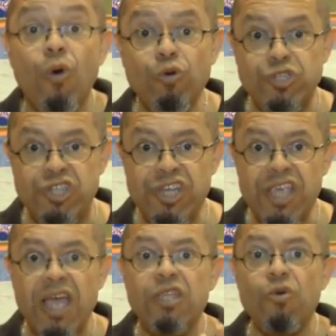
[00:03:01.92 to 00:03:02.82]
o
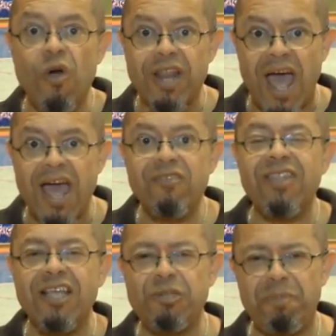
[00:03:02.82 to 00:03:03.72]
dia e o horário
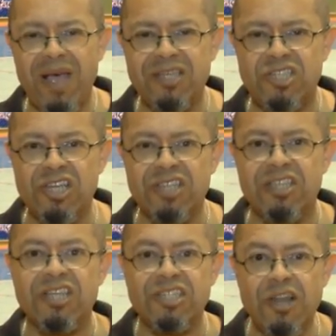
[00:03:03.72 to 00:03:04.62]
das
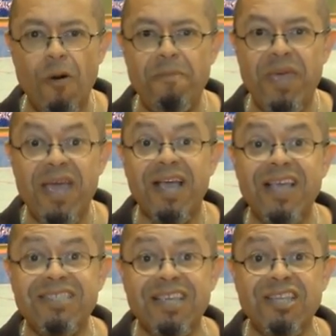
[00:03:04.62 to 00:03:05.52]
partidas. Não perca
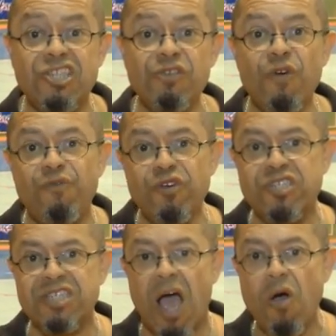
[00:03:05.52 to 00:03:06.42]
incentivo o
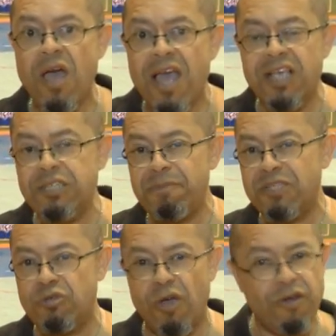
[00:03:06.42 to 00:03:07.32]
futsal. Esse
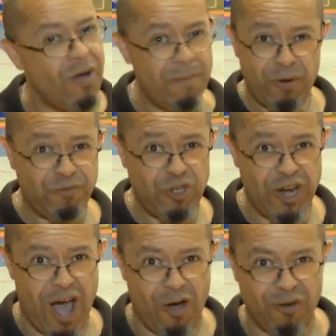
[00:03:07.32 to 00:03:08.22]
pessoal não é
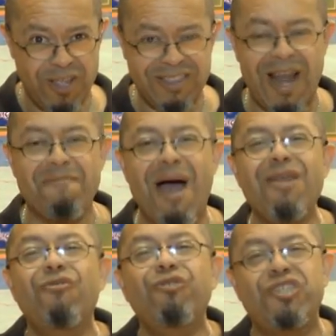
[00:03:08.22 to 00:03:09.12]
profissional.
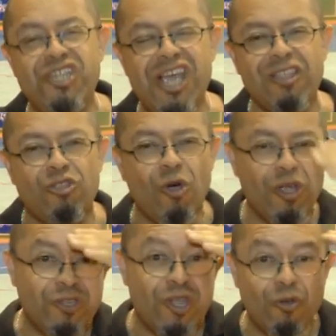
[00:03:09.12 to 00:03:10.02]
Trabalham o dia
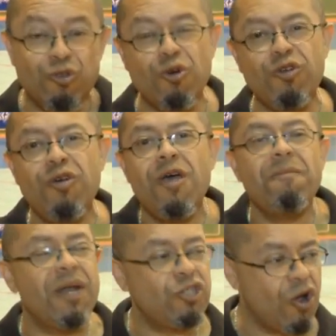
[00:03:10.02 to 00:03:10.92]
todo, dão duro
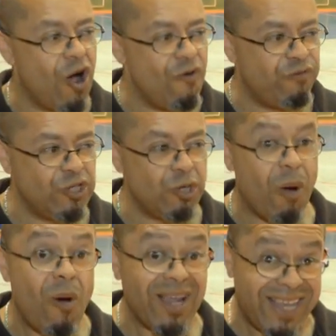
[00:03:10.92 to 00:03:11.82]
para jogar um
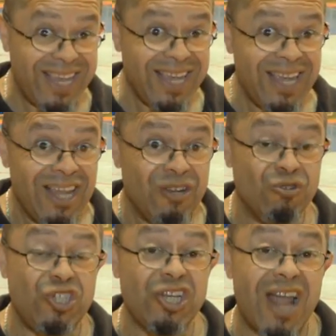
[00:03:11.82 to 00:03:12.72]
futebol aqui
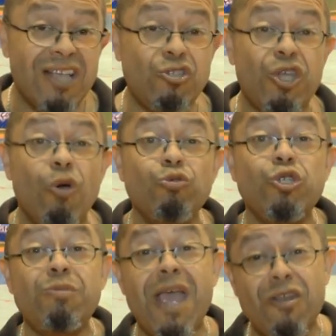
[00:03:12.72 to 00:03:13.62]
no ginásio que é um
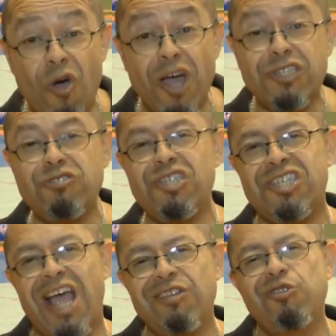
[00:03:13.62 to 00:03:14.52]
dos melhores do
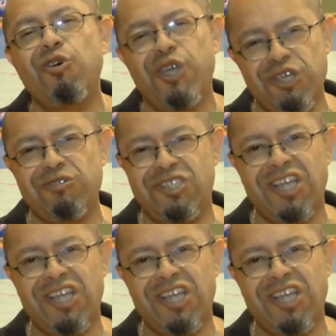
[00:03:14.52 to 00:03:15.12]
estado do Rio de